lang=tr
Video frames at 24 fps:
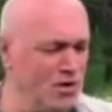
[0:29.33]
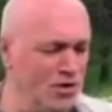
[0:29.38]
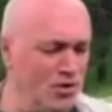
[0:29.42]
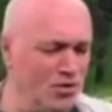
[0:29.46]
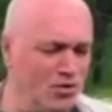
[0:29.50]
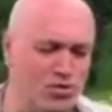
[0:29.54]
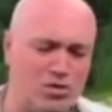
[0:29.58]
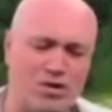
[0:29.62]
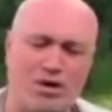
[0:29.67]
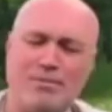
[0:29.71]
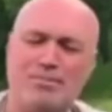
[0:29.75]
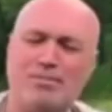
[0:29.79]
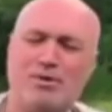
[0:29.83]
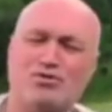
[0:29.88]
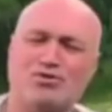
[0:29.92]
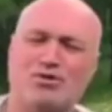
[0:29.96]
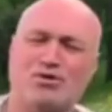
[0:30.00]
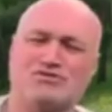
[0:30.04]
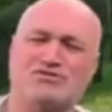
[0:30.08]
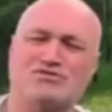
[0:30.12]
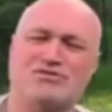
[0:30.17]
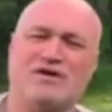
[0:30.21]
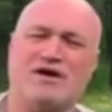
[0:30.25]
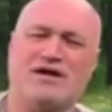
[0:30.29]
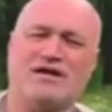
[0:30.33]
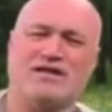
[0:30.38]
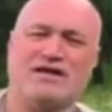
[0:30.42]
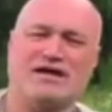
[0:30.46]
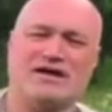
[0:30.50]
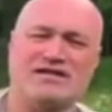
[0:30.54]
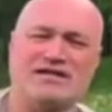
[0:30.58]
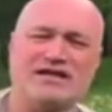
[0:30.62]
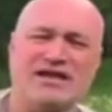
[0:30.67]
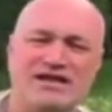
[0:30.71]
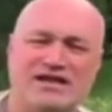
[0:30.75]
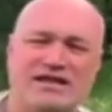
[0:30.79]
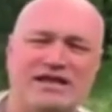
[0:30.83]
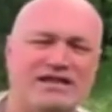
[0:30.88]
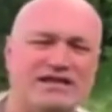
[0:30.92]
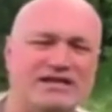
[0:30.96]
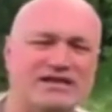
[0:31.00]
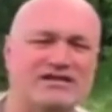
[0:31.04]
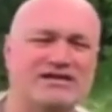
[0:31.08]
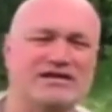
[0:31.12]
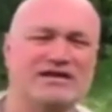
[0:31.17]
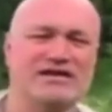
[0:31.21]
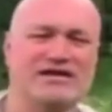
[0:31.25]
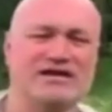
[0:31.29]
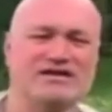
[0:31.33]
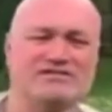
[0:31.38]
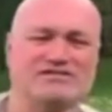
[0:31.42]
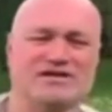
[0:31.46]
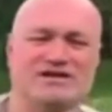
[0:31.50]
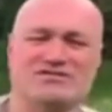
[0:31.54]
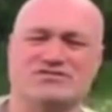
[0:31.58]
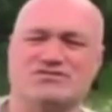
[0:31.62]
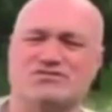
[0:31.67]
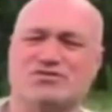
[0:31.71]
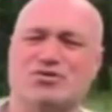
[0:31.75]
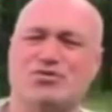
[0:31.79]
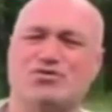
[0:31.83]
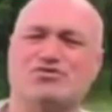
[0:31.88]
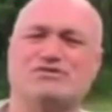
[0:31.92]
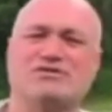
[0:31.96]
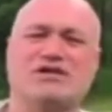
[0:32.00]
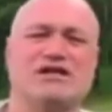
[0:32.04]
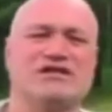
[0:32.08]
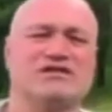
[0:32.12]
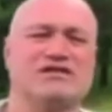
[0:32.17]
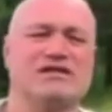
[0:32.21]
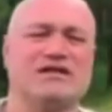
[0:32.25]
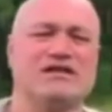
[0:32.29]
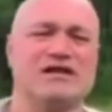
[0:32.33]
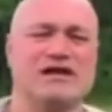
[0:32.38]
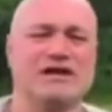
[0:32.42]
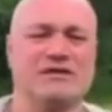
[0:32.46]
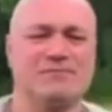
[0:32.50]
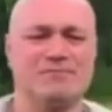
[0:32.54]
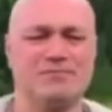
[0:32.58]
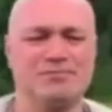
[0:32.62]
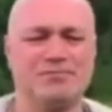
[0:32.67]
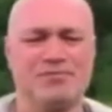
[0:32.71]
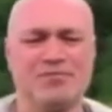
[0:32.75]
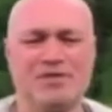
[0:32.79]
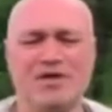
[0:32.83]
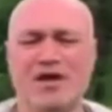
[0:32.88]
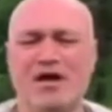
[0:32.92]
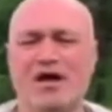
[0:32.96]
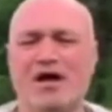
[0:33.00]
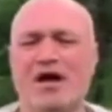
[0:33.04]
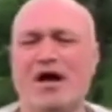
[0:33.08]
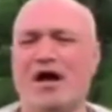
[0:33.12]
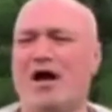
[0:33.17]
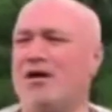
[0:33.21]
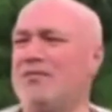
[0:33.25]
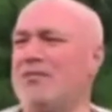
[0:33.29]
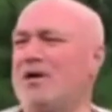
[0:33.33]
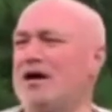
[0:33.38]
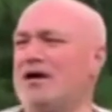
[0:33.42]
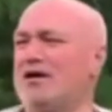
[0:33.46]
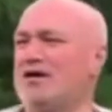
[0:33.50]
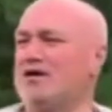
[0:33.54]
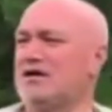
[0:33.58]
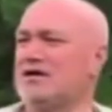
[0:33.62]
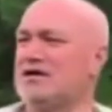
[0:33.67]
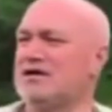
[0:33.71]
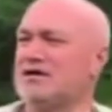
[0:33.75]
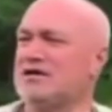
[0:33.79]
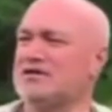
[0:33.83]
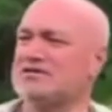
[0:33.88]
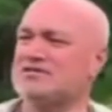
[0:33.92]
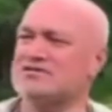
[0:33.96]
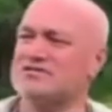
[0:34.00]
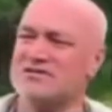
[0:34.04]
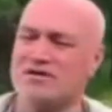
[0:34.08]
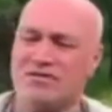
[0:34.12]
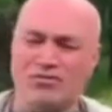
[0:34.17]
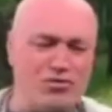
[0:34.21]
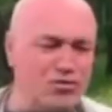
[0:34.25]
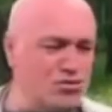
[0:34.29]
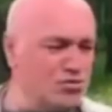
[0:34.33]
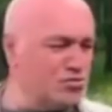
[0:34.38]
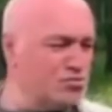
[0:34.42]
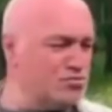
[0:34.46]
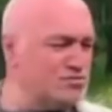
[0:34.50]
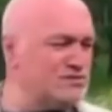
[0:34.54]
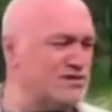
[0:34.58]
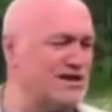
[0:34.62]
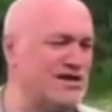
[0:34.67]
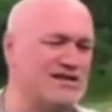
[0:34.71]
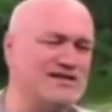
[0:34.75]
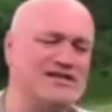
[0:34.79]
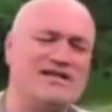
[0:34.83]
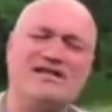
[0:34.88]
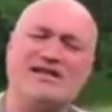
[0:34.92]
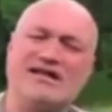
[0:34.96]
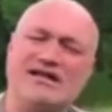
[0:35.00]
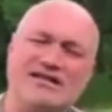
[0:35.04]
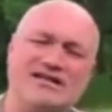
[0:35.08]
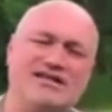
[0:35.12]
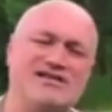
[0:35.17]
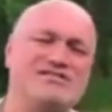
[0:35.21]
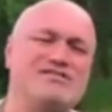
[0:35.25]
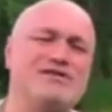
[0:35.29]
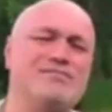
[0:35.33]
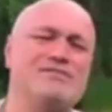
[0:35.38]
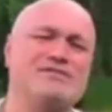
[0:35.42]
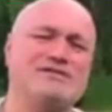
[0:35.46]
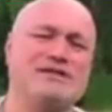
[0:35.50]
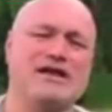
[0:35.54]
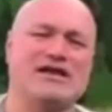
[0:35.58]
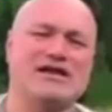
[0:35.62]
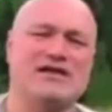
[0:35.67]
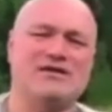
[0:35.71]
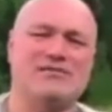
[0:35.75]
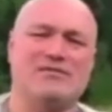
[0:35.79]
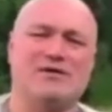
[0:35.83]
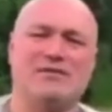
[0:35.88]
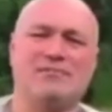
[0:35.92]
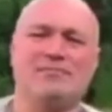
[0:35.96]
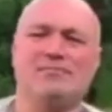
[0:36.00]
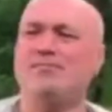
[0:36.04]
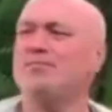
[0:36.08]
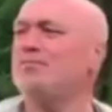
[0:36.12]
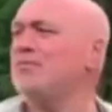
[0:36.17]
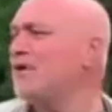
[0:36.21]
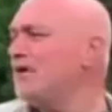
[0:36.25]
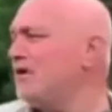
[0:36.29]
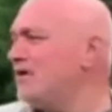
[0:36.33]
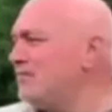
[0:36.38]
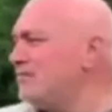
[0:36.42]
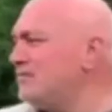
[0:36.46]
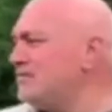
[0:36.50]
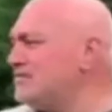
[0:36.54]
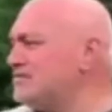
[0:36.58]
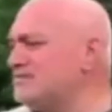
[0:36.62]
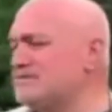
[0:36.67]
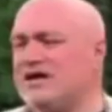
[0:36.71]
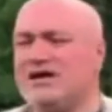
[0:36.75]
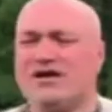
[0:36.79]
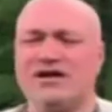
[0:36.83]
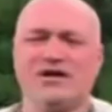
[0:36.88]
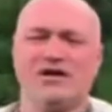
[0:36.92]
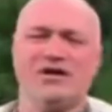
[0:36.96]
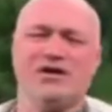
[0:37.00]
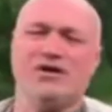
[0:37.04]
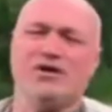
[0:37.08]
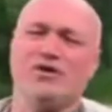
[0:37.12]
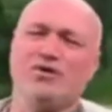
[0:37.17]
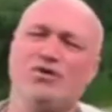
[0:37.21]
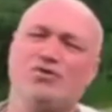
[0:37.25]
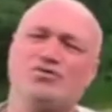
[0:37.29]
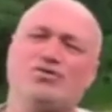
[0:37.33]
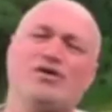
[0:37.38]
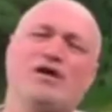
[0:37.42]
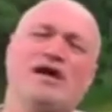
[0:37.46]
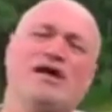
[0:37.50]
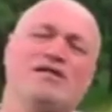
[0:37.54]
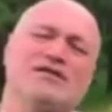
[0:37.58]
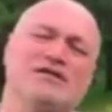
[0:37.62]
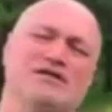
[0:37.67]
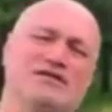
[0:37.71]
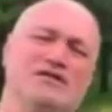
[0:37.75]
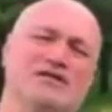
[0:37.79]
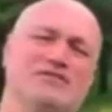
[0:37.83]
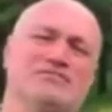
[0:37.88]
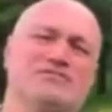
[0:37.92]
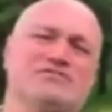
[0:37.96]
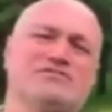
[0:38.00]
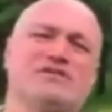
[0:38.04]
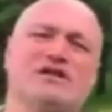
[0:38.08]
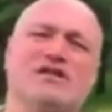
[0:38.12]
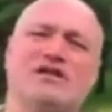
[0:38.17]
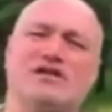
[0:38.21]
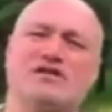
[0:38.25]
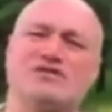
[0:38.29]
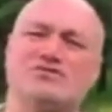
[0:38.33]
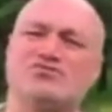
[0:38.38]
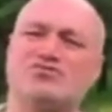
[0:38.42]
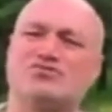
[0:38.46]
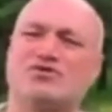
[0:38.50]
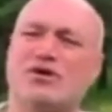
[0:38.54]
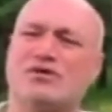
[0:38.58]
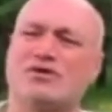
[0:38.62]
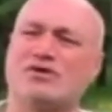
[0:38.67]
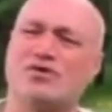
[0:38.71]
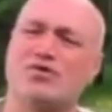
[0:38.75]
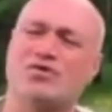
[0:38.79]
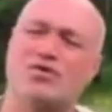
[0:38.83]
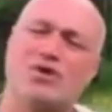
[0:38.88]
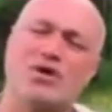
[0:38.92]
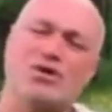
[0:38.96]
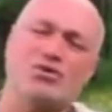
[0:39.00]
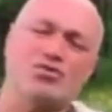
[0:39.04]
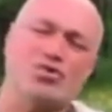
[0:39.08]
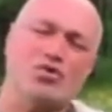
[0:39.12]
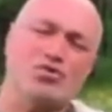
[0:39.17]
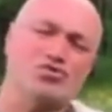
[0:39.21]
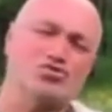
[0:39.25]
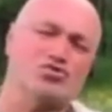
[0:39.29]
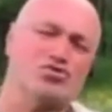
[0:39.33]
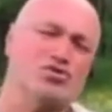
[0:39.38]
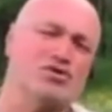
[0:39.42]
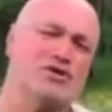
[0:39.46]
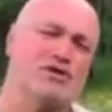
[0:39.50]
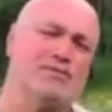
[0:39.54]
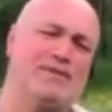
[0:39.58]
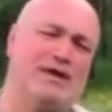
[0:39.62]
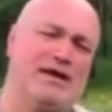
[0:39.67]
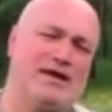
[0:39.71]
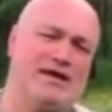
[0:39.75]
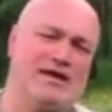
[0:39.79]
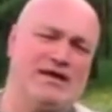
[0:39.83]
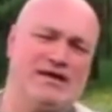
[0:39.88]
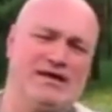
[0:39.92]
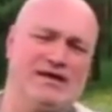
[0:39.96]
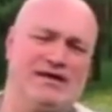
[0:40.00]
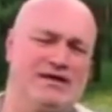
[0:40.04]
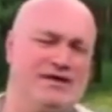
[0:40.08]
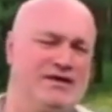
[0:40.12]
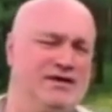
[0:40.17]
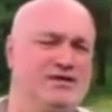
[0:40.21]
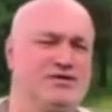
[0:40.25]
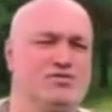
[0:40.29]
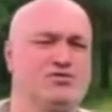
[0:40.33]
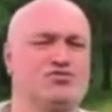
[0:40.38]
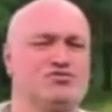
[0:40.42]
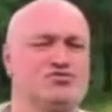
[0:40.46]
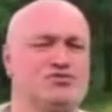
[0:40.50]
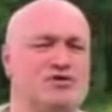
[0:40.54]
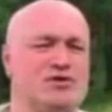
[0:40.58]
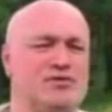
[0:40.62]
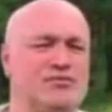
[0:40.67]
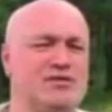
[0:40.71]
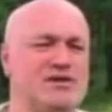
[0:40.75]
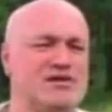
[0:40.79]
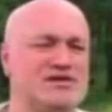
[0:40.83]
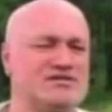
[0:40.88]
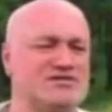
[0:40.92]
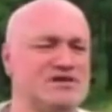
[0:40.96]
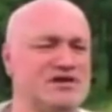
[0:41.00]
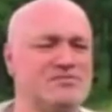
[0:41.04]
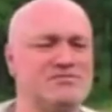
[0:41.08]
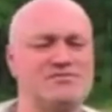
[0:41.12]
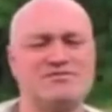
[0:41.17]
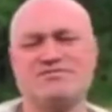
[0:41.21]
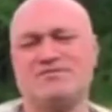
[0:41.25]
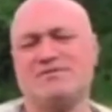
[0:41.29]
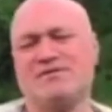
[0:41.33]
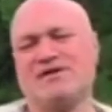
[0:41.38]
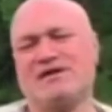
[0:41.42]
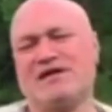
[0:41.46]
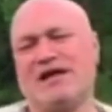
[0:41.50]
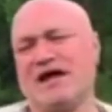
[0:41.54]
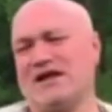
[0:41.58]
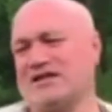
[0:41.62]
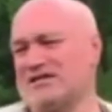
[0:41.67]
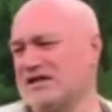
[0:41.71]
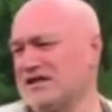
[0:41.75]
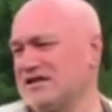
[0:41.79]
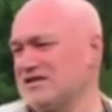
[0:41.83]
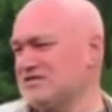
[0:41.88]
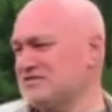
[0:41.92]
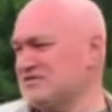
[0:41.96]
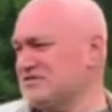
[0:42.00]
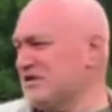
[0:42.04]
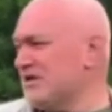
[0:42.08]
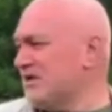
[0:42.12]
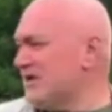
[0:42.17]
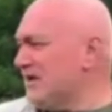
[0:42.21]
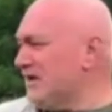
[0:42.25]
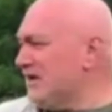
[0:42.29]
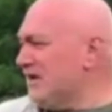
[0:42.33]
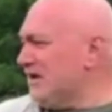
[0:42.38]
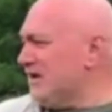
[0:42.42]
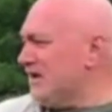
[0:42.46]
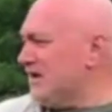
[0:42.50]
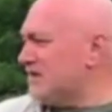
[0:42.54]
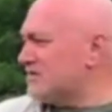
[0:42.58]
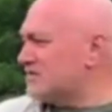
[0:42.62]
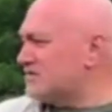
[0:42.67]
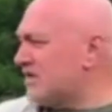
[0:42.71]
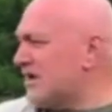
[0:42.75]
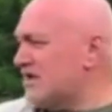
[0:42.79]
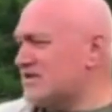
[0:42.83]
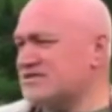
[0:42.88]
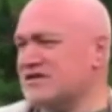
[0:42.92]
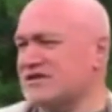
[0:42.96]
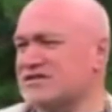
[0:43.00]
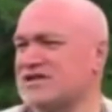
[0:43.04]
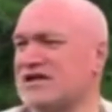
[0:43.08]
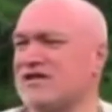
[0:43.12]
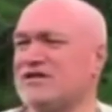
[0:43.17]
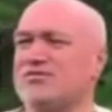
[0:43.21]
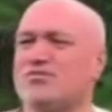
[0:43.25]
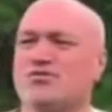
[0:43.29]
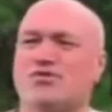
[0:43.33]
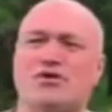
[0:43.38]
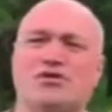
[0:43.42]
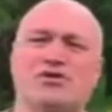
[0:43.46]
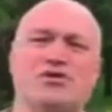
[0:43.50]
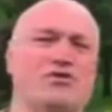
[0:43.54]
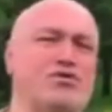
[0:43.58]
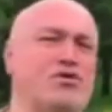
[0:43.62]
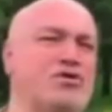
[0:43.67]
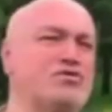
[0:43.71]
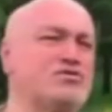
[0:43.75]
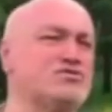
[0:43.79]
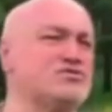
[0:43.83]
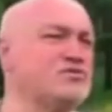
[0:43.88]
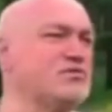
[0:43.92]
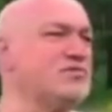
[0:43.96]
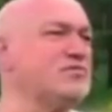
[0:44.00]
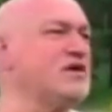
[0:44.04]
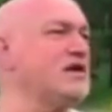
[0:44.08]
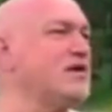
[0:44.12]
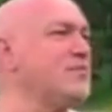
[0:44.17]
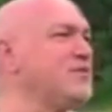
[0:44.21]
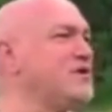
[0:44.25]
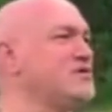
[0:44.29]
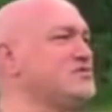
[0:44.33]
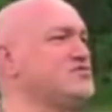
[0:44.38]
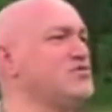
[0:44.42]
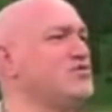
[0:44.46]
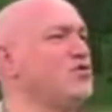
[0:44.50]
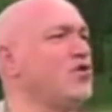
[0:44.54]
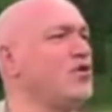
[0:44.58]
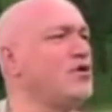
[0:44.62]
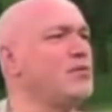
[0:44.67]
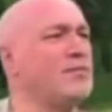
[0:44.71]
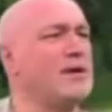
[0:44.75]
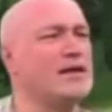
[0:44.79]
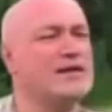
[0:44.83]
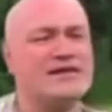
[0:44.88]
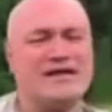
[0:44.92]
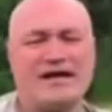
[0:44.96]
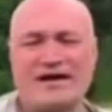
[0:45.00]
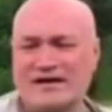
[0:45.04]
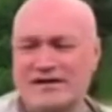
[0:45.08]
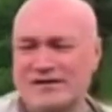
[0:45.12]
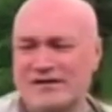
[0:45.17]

Ulanbator civarına kadar gelir esasında yükseltiler. Ama e, içinde bulunduğumuz alanda neredeyse biter gibi. Biz de Ötüken dediğimiz alanın şu anda güneydoğusu gibi düşünebileceğimiz bir yerdeyiz. Gerçekten burada gördüğünüz gibi yemyeşil ormanlar.